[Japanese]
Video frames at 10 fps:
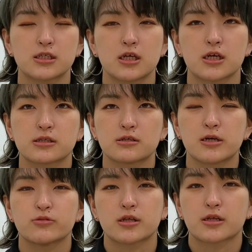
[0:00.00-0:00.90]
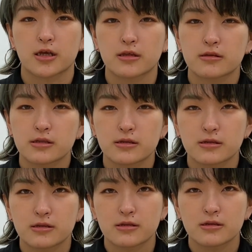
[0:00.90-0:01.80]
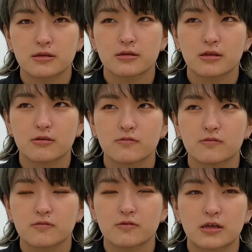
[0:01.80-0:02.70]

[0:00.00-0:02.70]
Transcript: したらスライムだったけんっていう